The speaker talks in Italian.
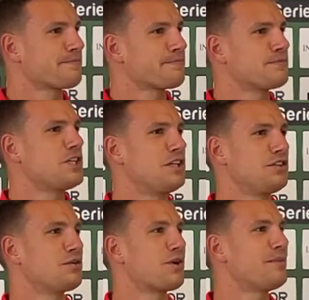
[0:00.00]
Sì,
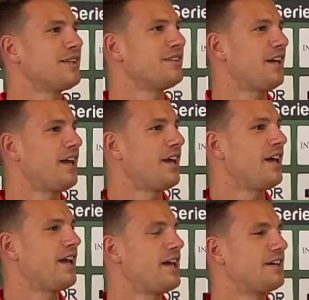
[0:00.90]

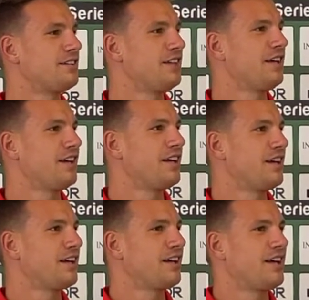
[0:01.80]
sicuramente sì.
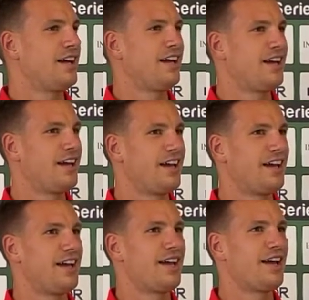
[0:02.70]

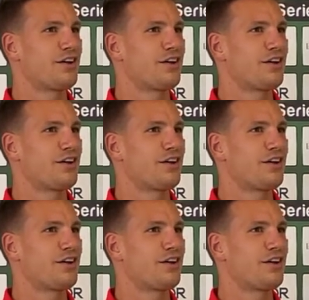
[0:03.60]
E eh,